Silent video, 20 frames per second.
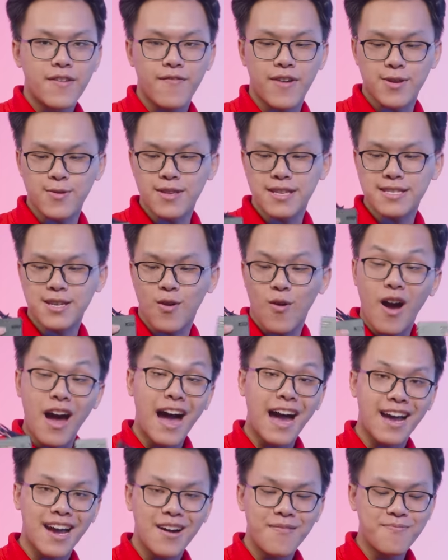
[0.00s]
và chúng ta sẽ có
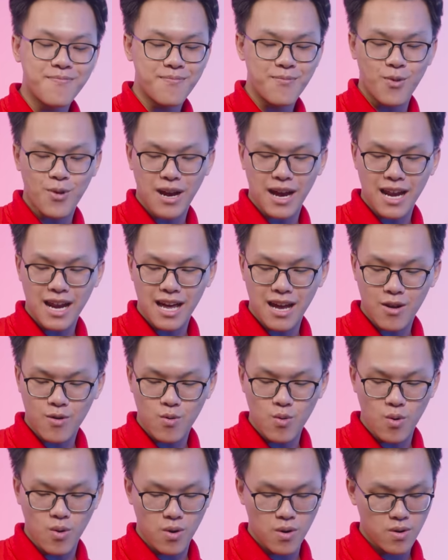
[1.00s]
hai hấp, một cái là
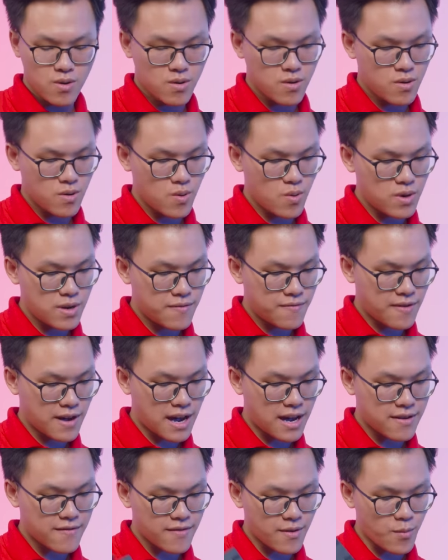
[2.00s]
của
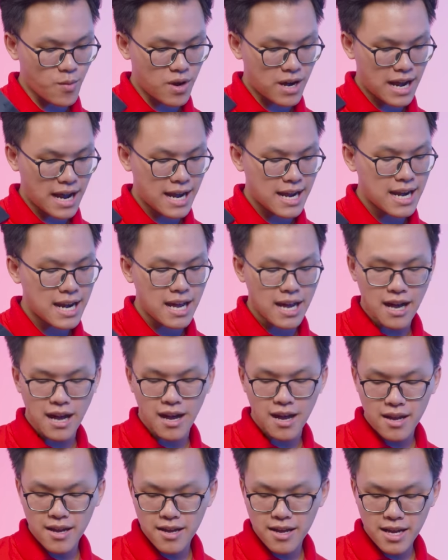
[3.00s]
Unifan và một cái là
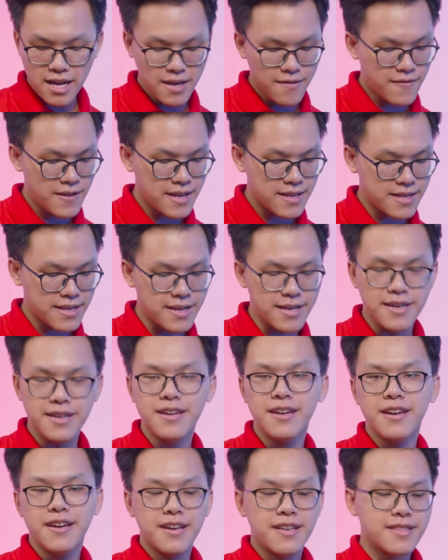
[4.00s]
Infinity
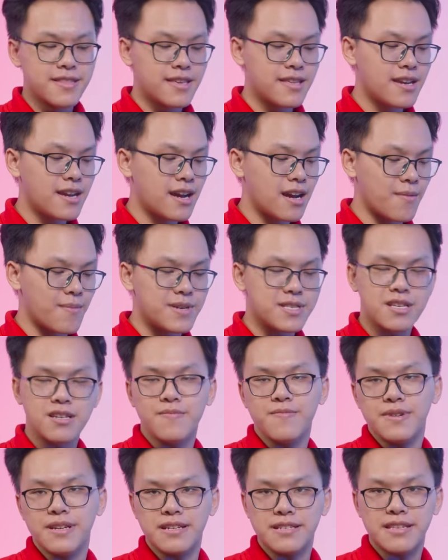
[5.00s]
thế nên là bây
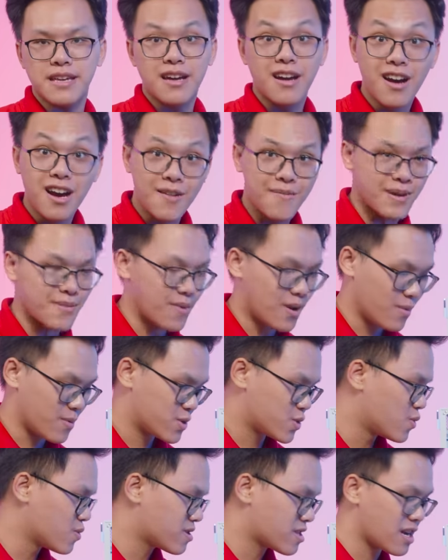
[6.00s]
giờ mình sẽ hơi mệt mỏi một
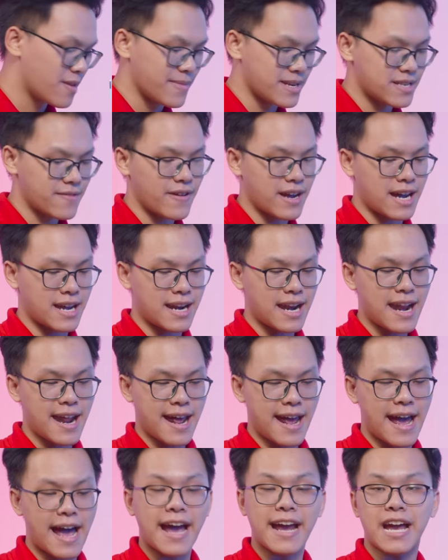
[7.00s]
chút tức là mình sẽ phải gắn
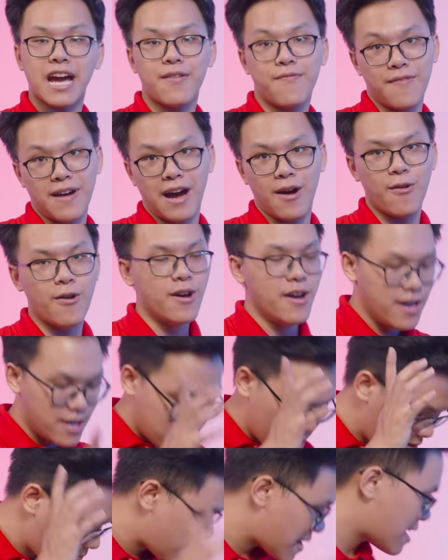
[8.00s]
hai cái hấp vào
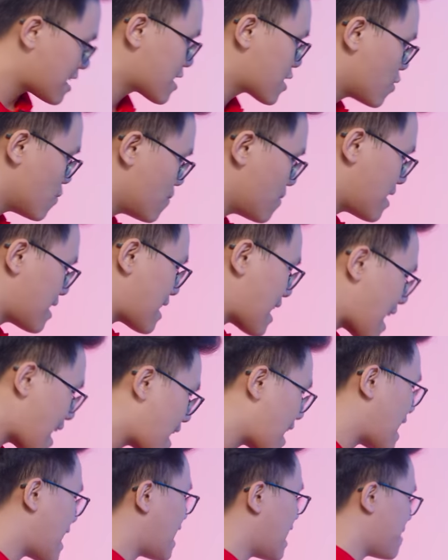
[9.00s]
nhưng mà cũng khá
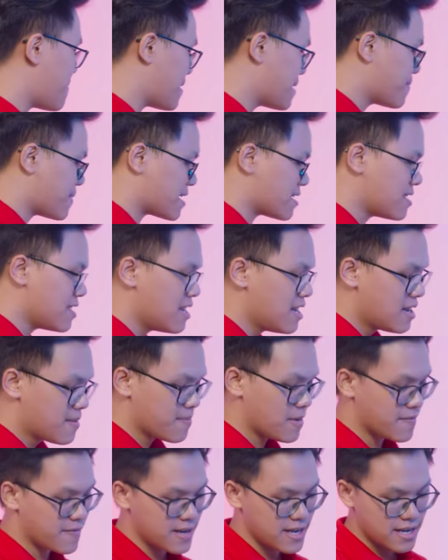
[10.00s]
khá là may mắn
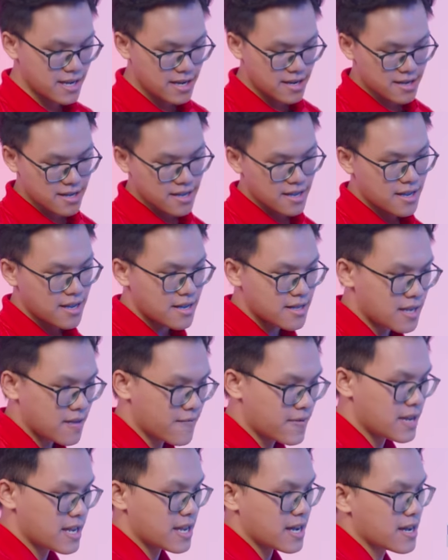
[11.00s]
bởi vì tại
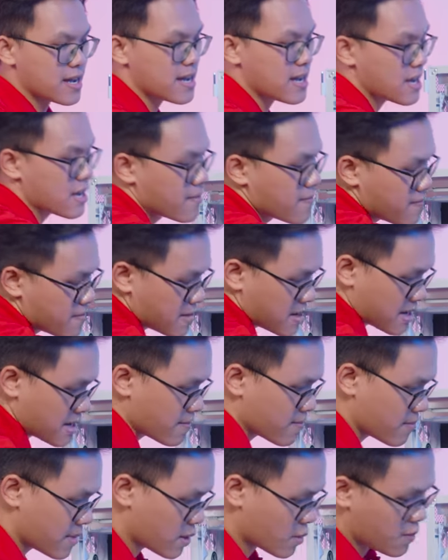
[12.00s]
vì này anh em anh
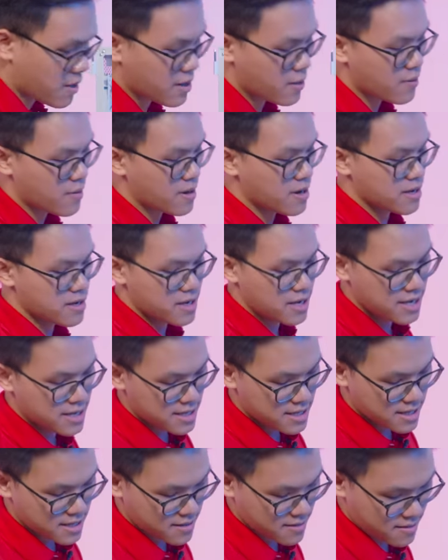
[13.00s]
em mình quay quay cây
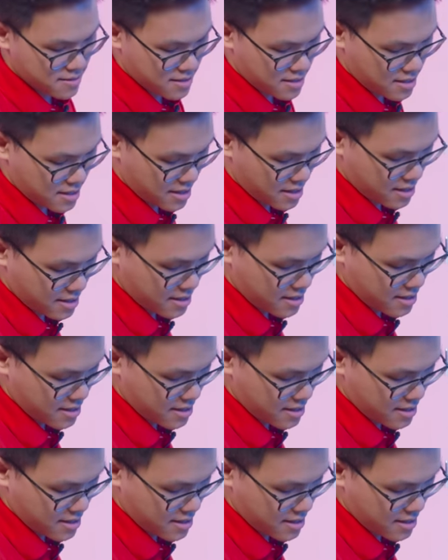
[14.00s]
rồi này. đây